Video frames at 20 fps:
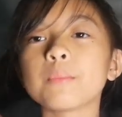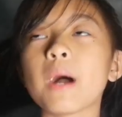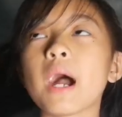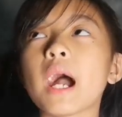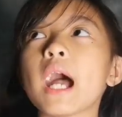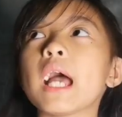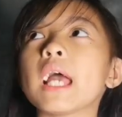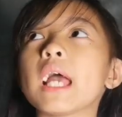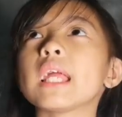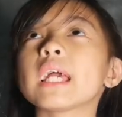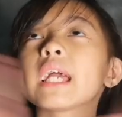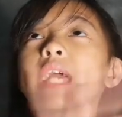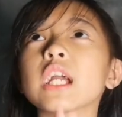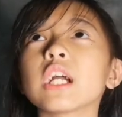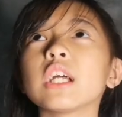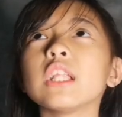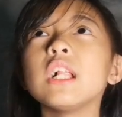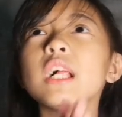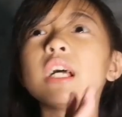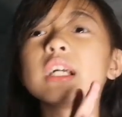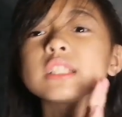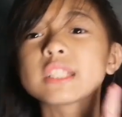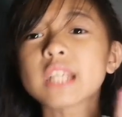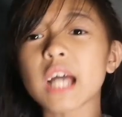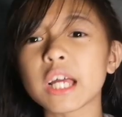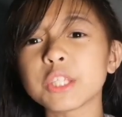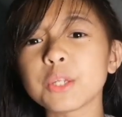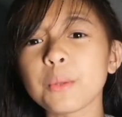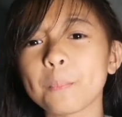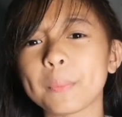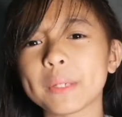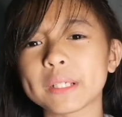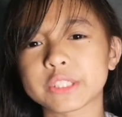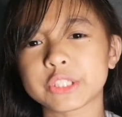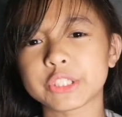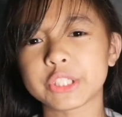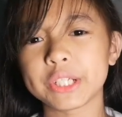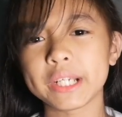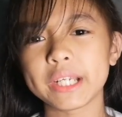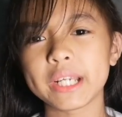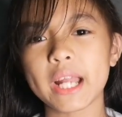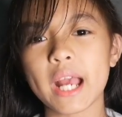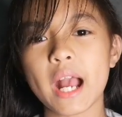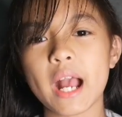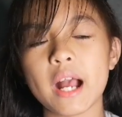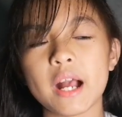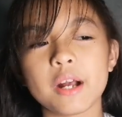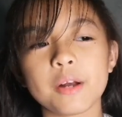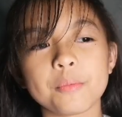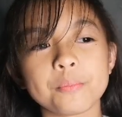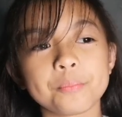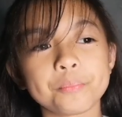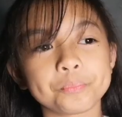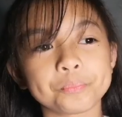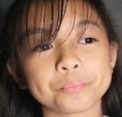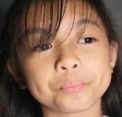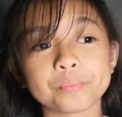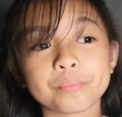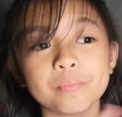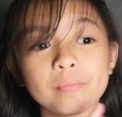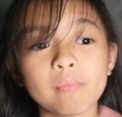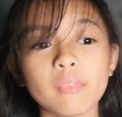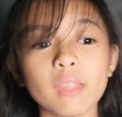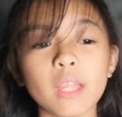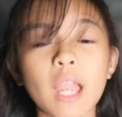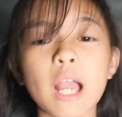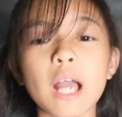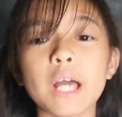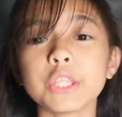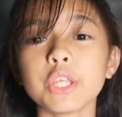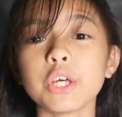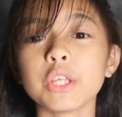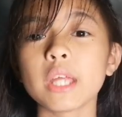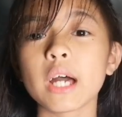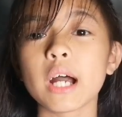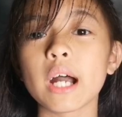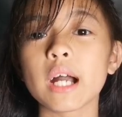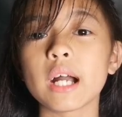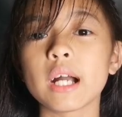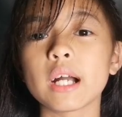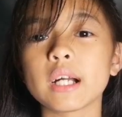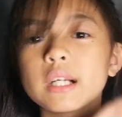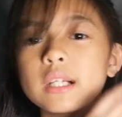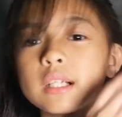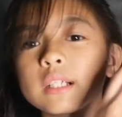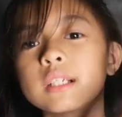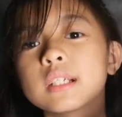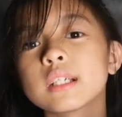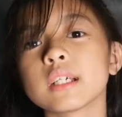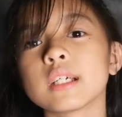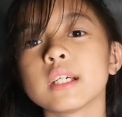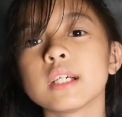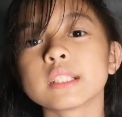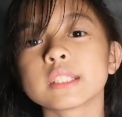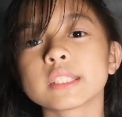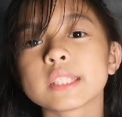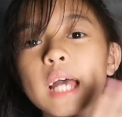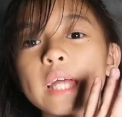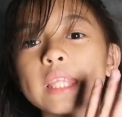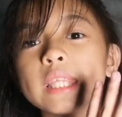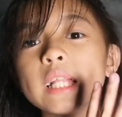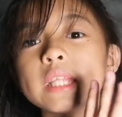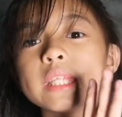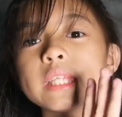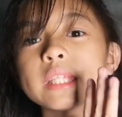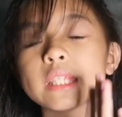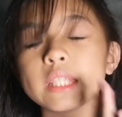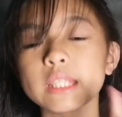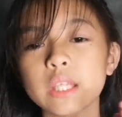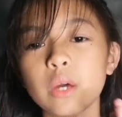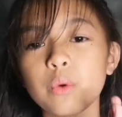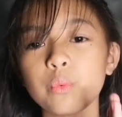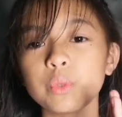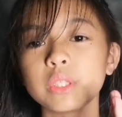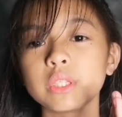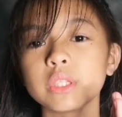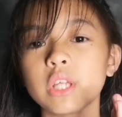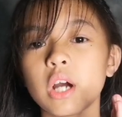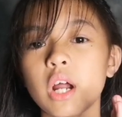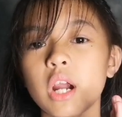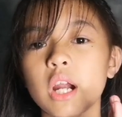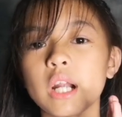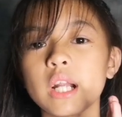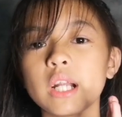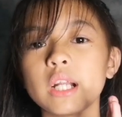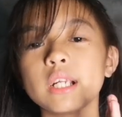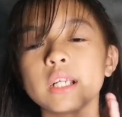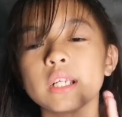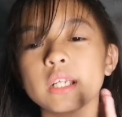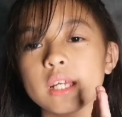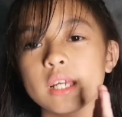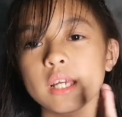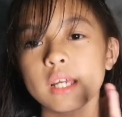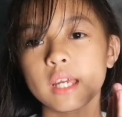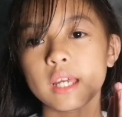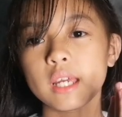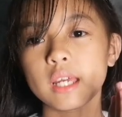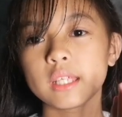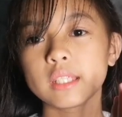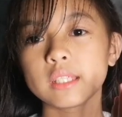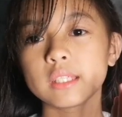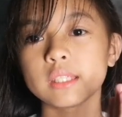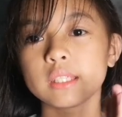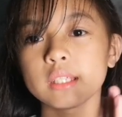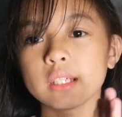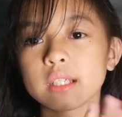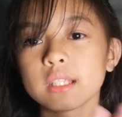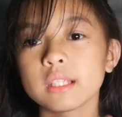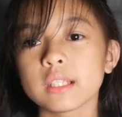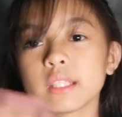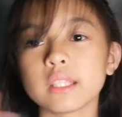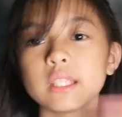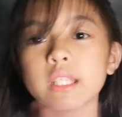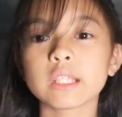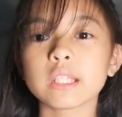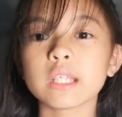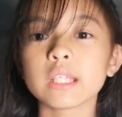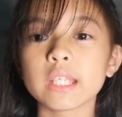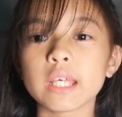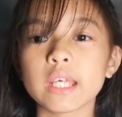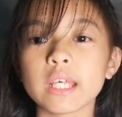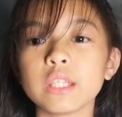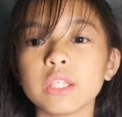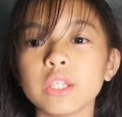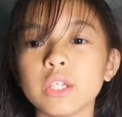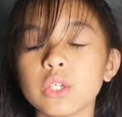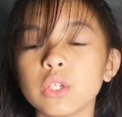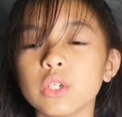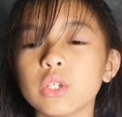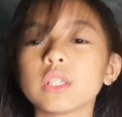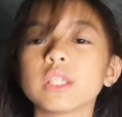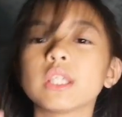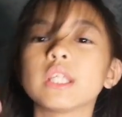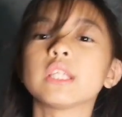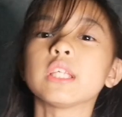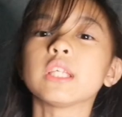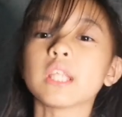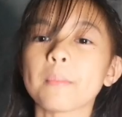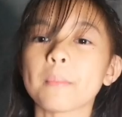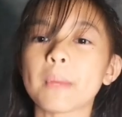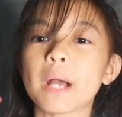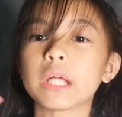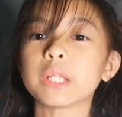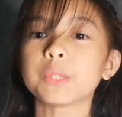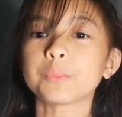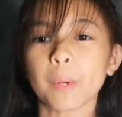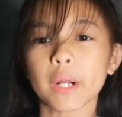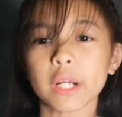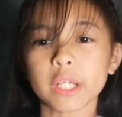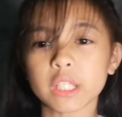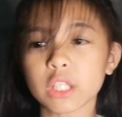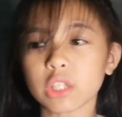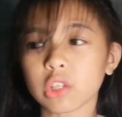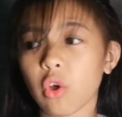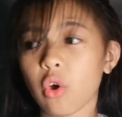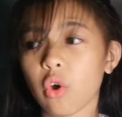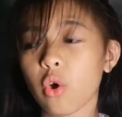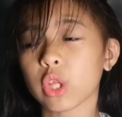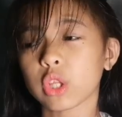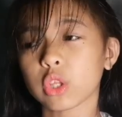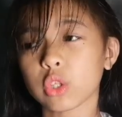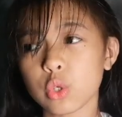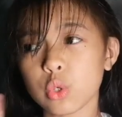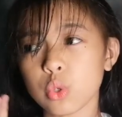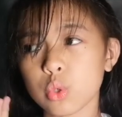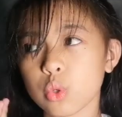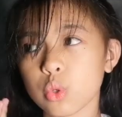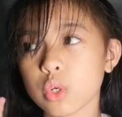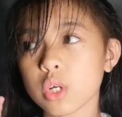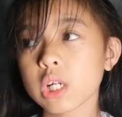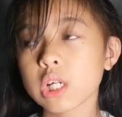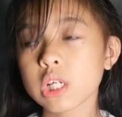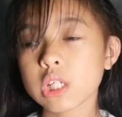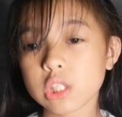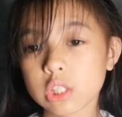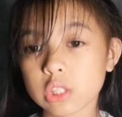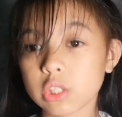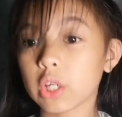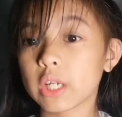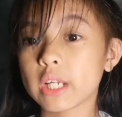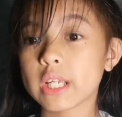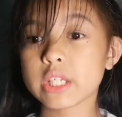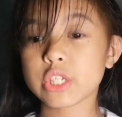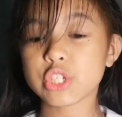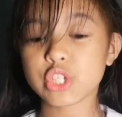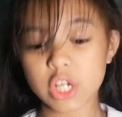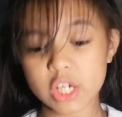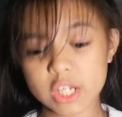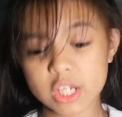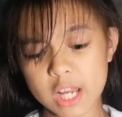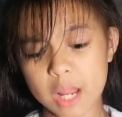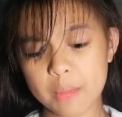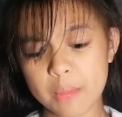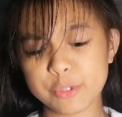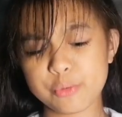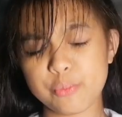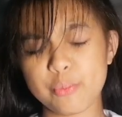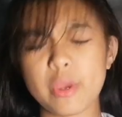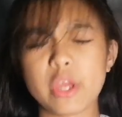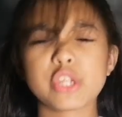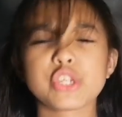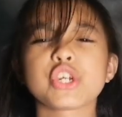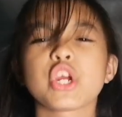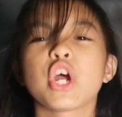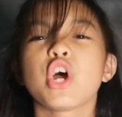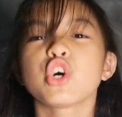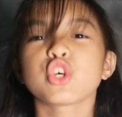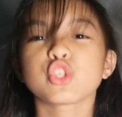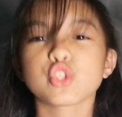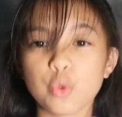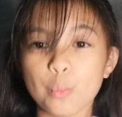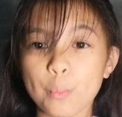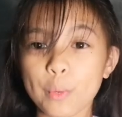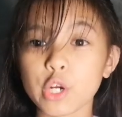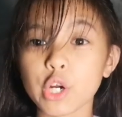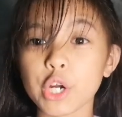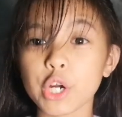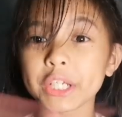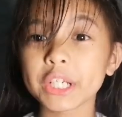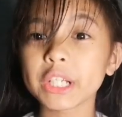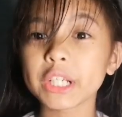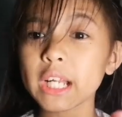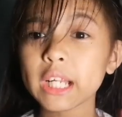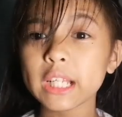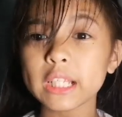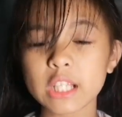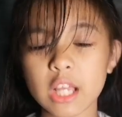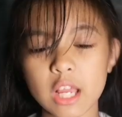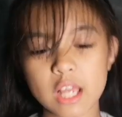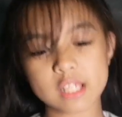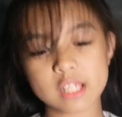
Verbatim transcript: baka ilagay na yung picture ng, ano, ng channel ni Tita Windar. And, dito din yung, dito naman, part na to, ito yung store ni Chair Slime's page. So, mag-order na rin